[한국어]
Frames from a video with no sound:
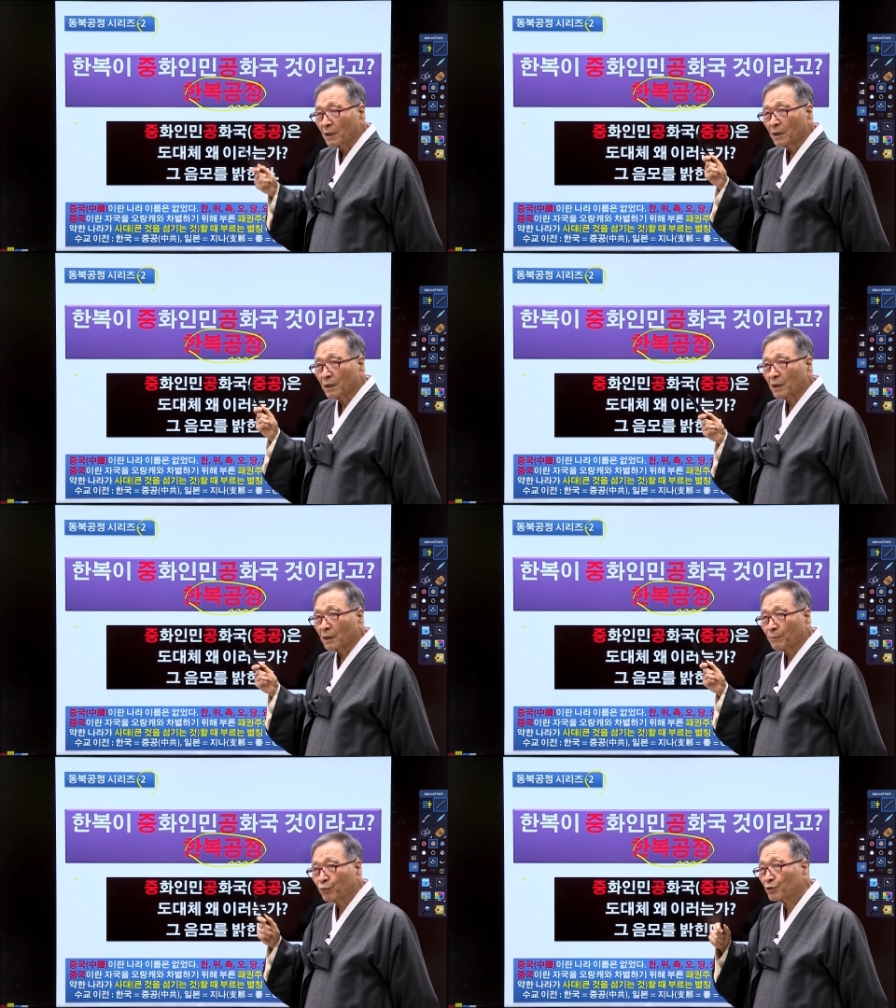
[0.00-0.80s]

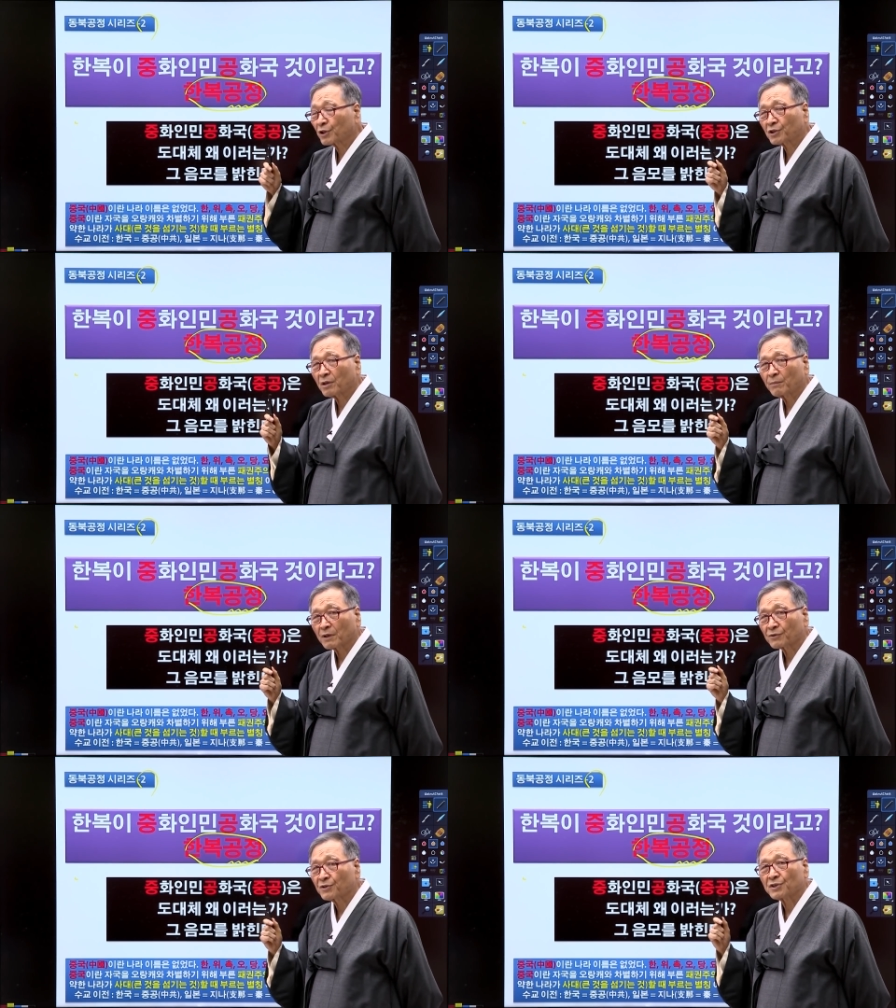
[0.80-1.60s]
어, 프로젝트란
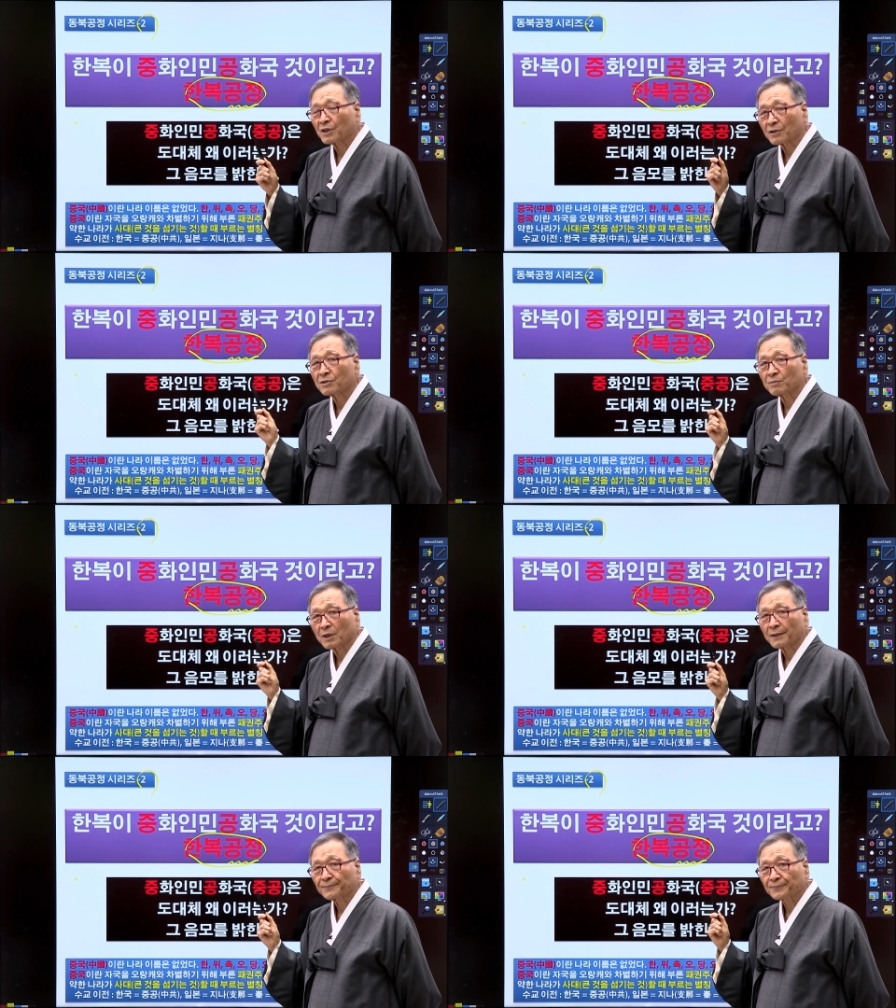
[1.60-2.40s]
말로 쓰이지
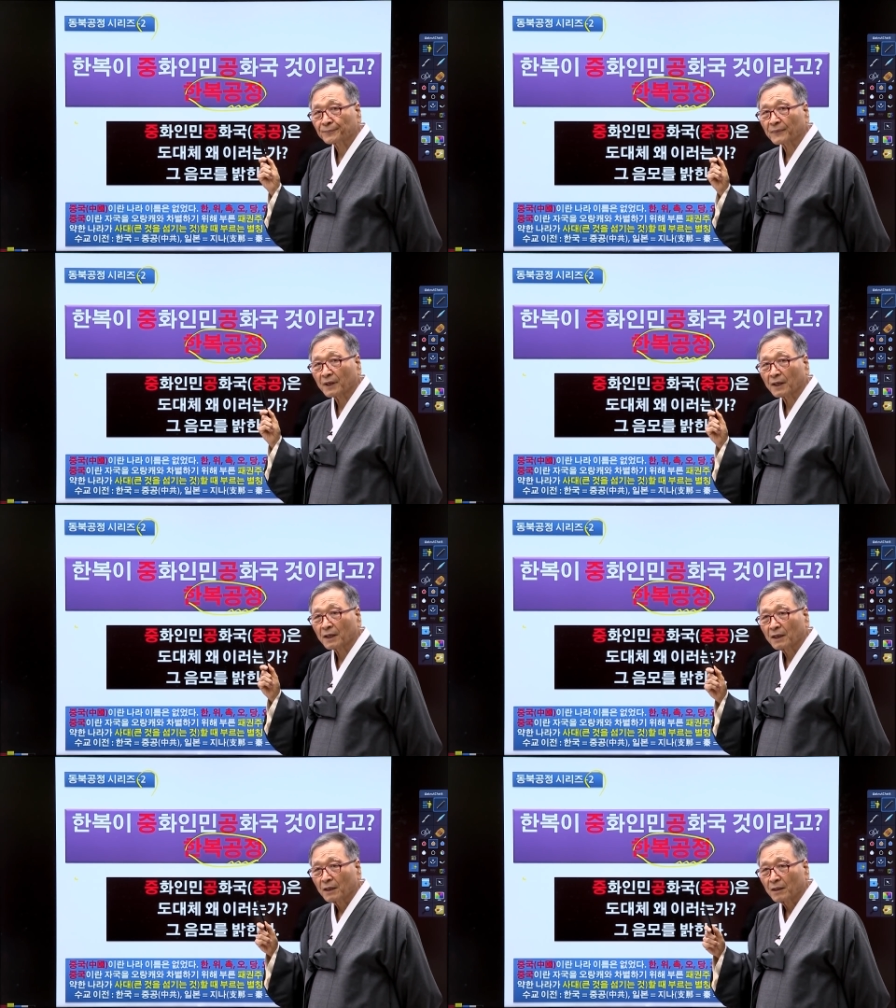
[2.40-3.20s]
않습니다. 네.
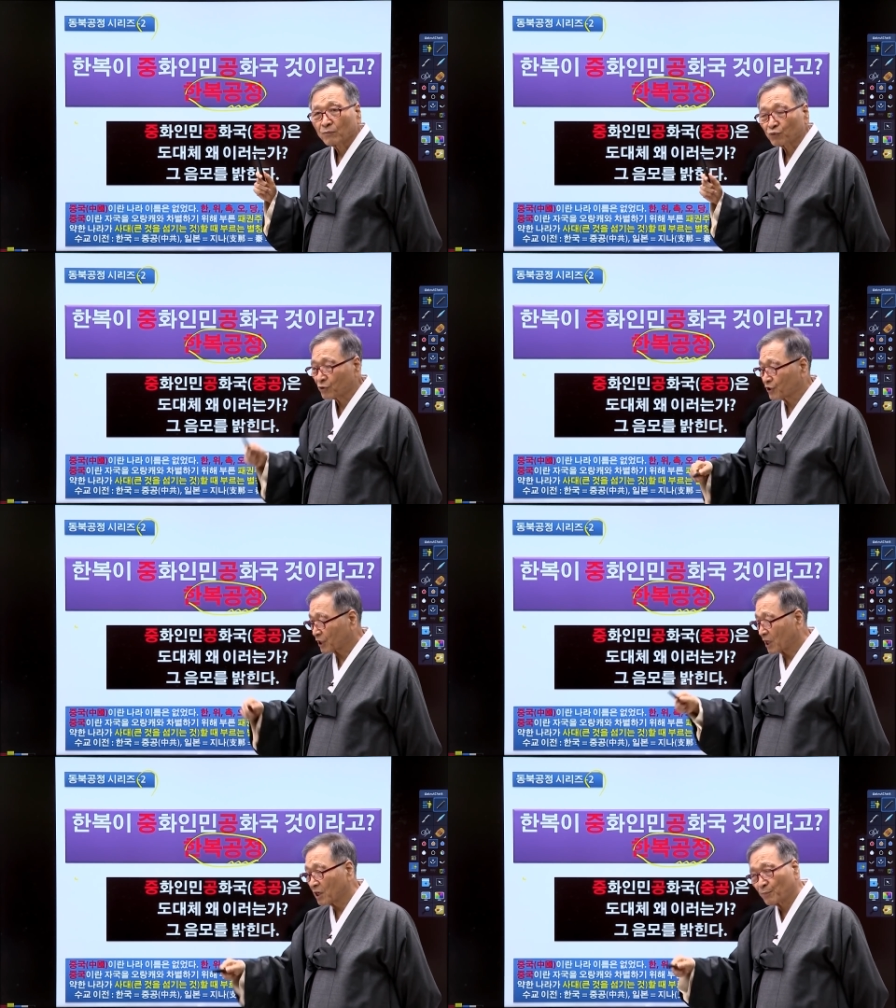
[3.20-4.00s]
무슨
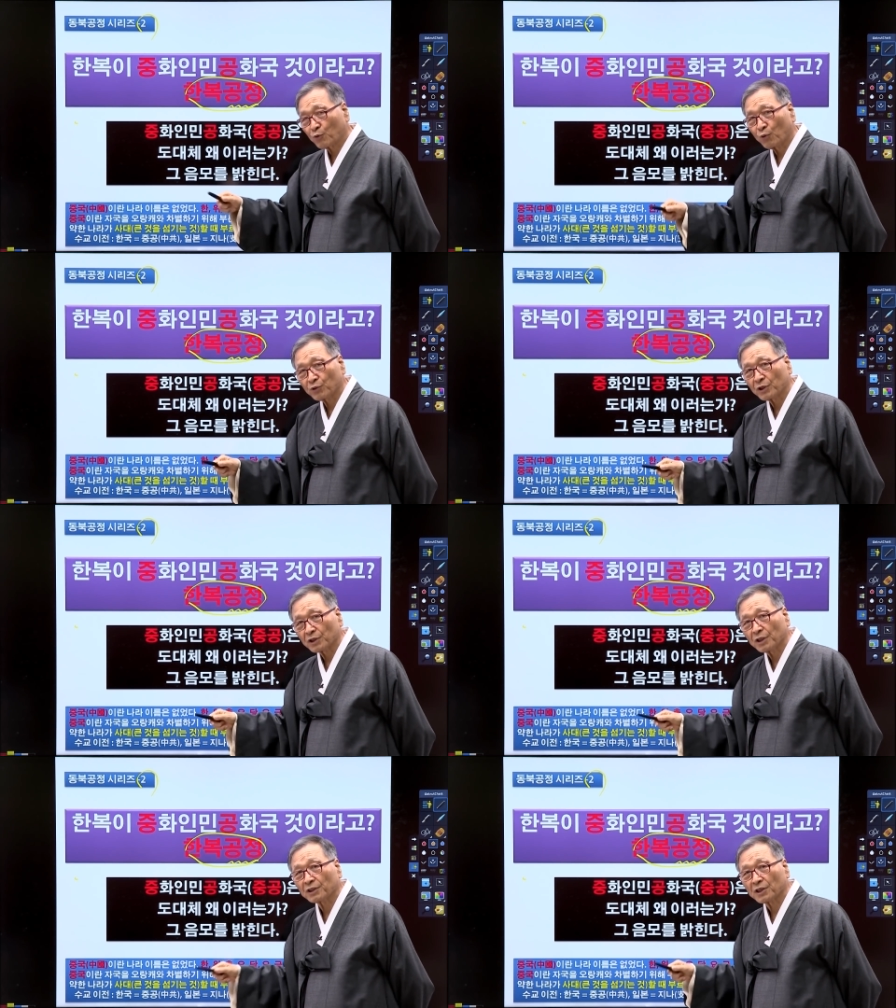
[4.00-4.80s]
작업 공정
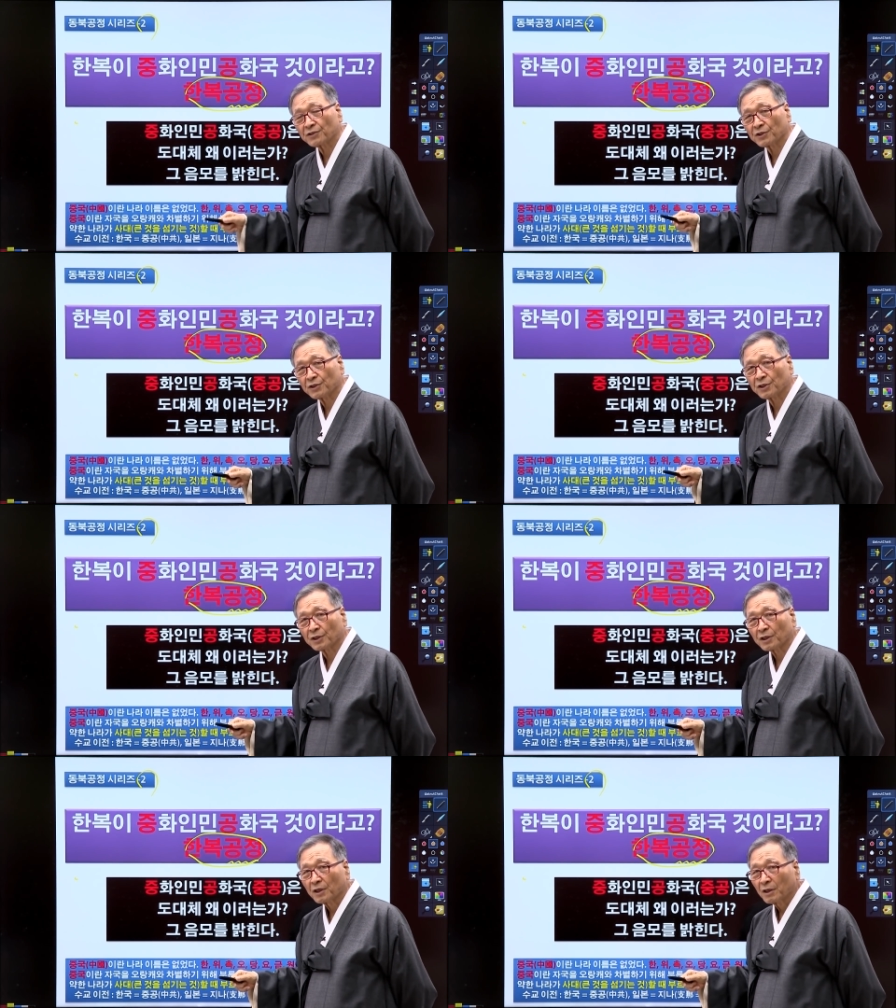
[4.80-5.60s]
이럴 때 쓰이지